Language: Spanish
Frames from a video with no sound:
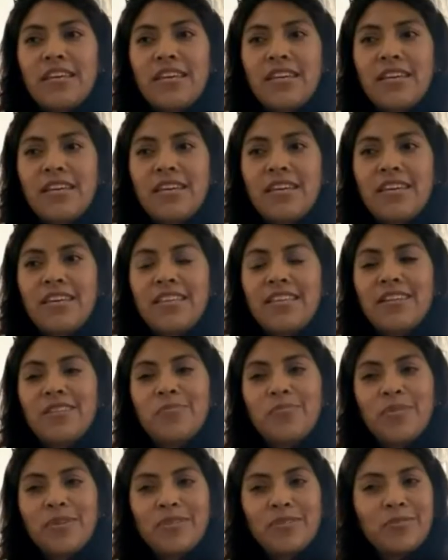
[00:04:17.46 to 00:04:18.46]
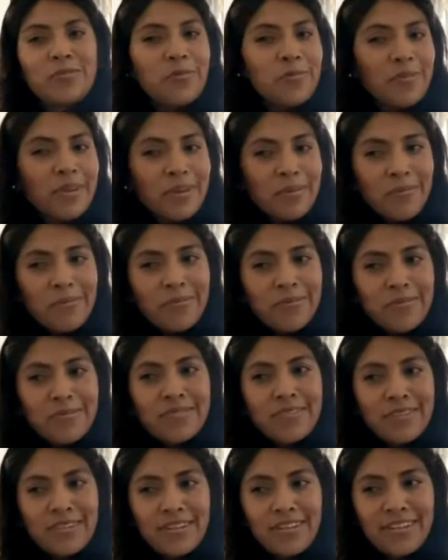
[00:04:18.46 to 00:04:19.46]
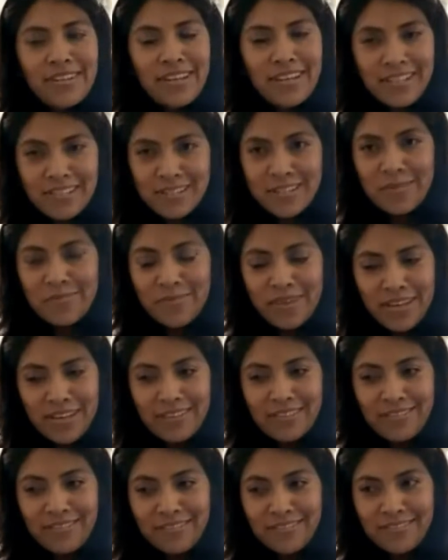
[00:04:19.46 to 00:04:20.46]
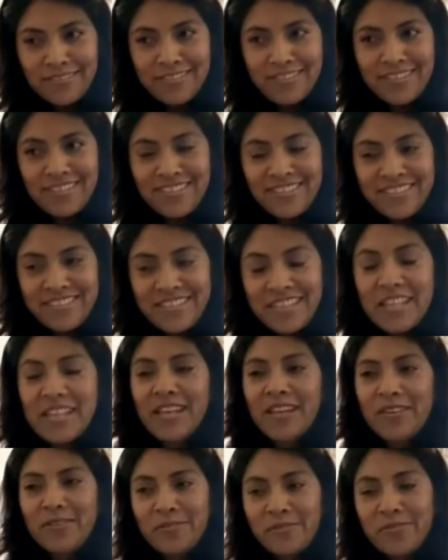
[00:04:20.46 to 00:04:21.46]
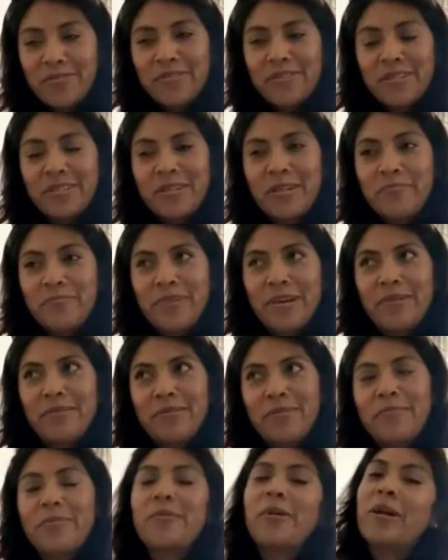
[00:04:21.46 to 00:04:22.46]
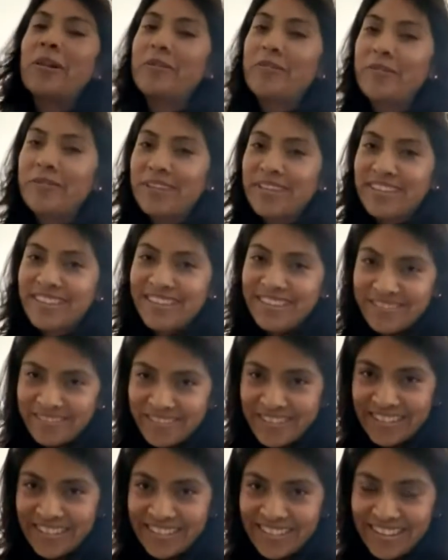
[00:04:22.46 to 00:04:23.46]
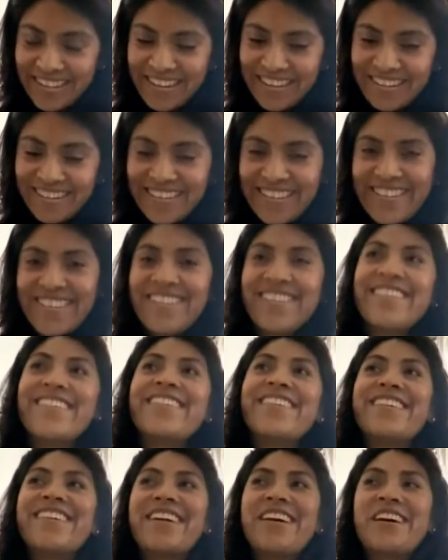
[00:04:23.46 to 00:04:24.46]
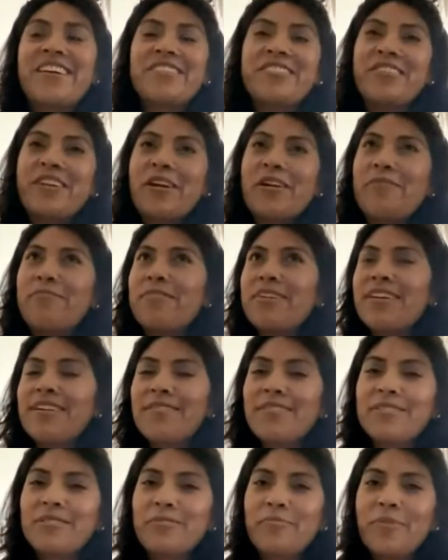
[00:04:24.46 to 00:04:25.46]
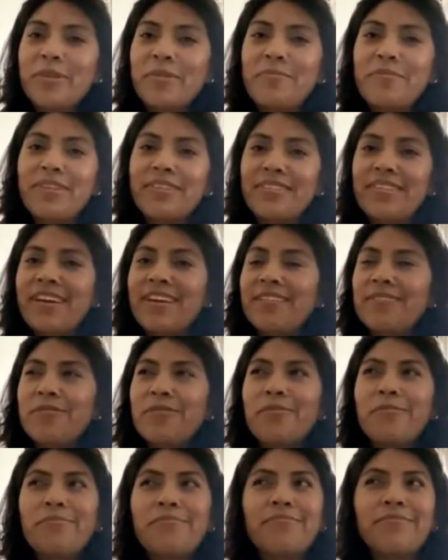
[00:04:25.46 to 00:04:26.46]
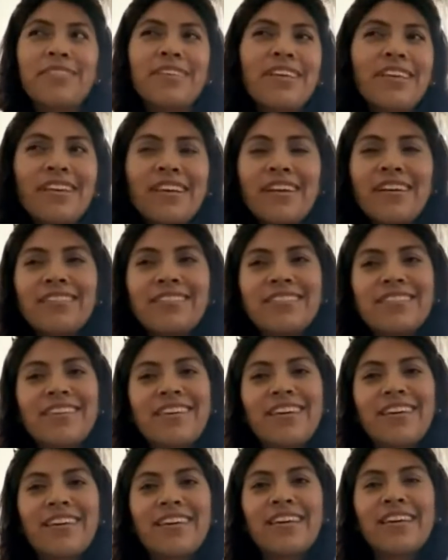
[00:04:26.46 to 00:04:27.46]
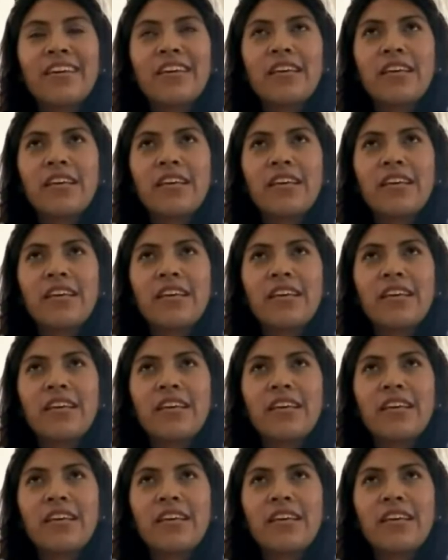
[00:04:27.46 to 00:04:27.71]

y después tuve un, el llamado del ayuno de San Pablo, pero algo que quiero decir, ya había experimentado días que,